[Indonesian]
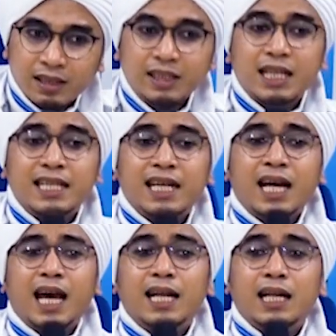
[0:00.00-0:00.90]
di jalan yang
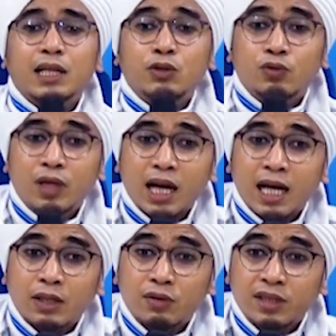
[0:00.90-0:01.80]
halal juga
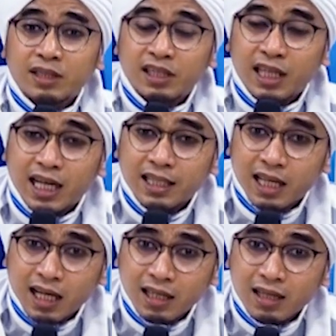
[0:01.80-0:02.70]
atau di, di jalan
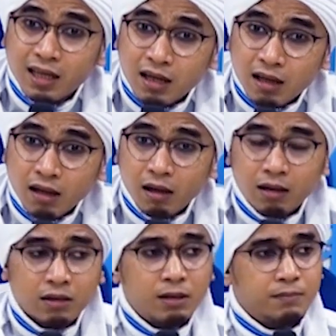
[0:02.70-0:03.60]
yang
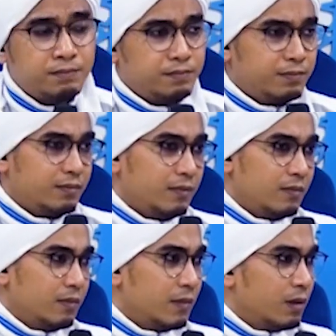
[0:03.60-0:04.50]
haram
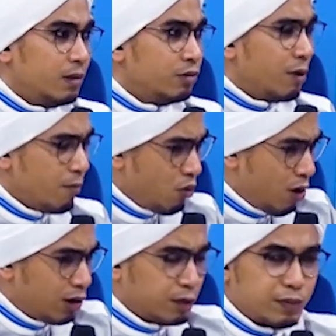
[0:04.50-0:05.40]

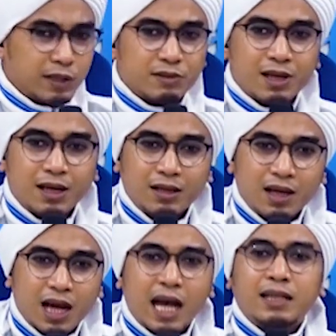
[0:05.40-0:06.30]
semua diperiksa
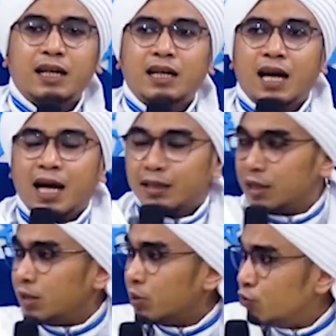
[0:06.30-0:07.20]
Adakah
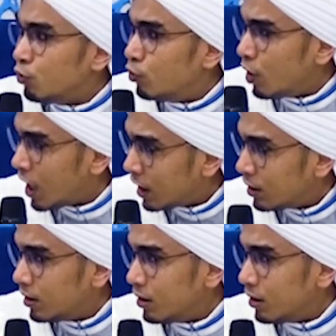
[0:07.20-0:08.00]
harta yang syubuhat?